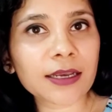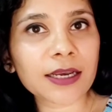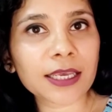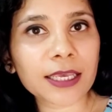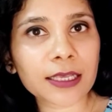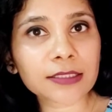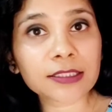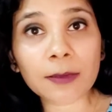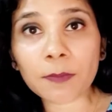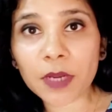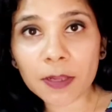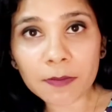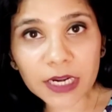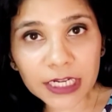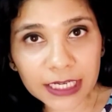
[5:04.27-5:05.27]
गए हैं
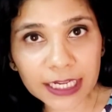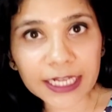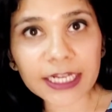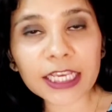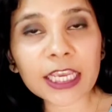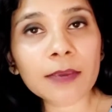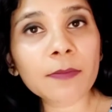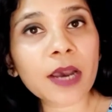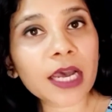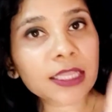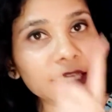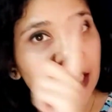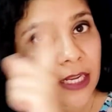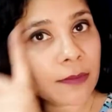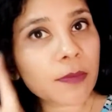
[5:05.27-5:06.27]
सप्लीमेंट लेने के
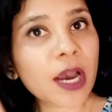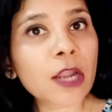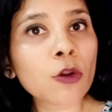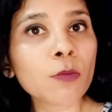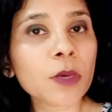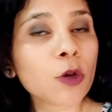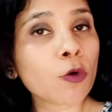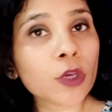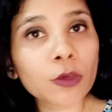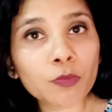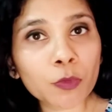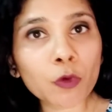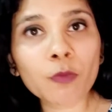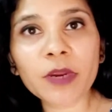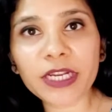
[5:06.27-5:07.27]
बाद इन बालों में कोई
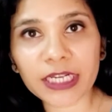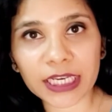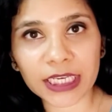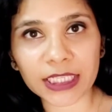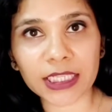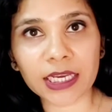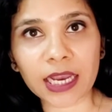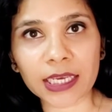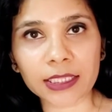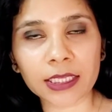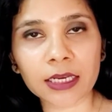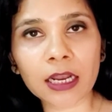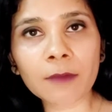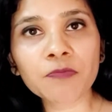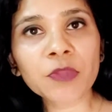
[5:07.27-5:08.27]
इम्प्रूवमेंट नहीं दिखाई
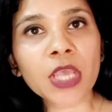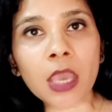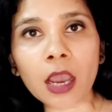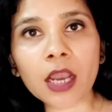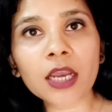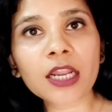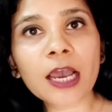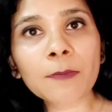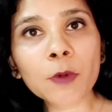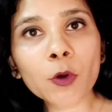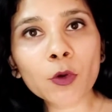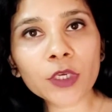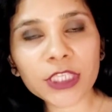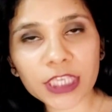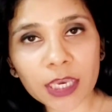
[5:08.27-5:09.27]
देगा अगर आपको
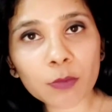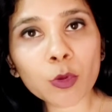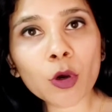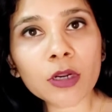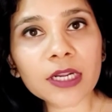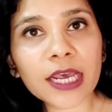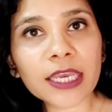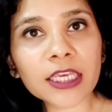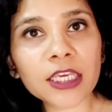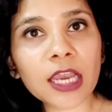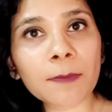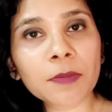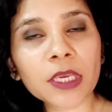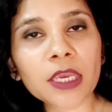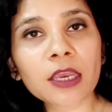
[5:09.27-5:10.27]
कोई ये बोल रहा है कि
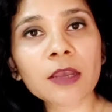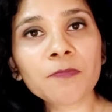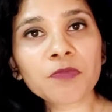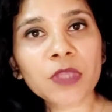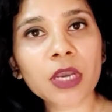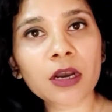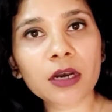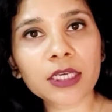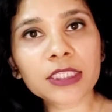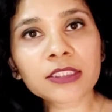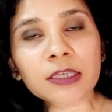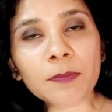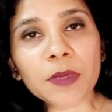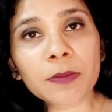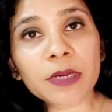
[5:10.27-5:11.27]
आपके इस
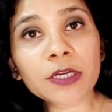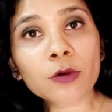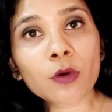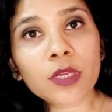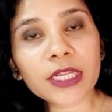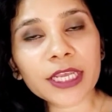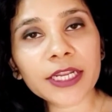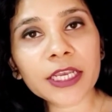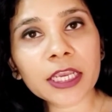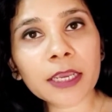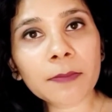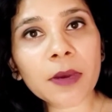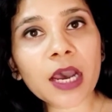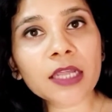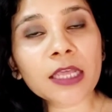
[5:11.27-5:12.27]
सप्लीमेंट को लेने के
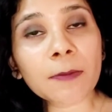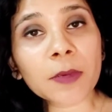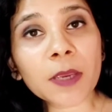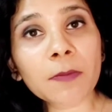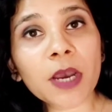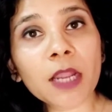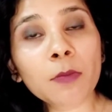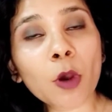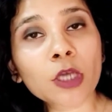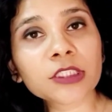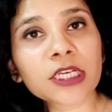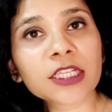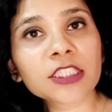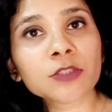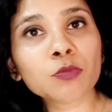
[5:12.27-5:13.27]
बाद आपके बाल बहुत
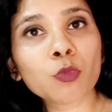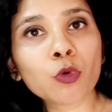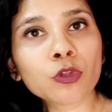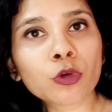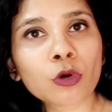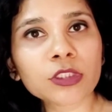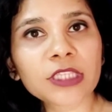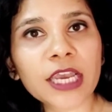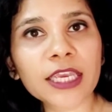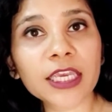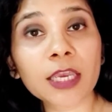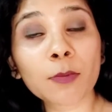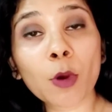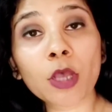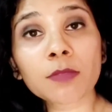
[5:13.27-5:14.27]
ज्यादा स्मूथ हो
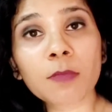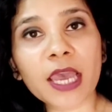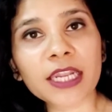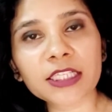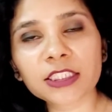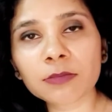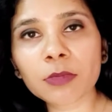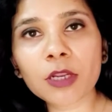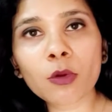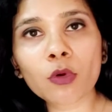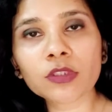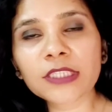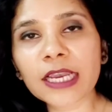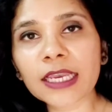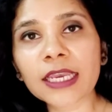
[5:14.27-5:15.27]
जाएंगे बहुत मैनेजेबल हो
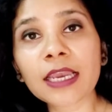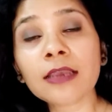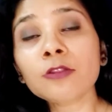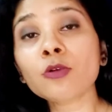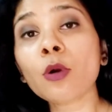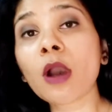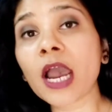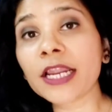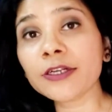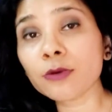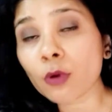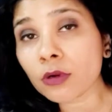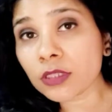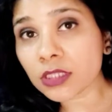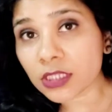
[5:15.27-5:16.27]
जाएंगे तो आई
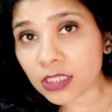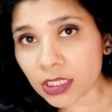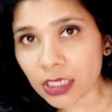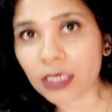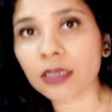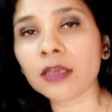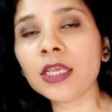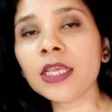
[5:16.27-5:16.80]
डोंट थिंक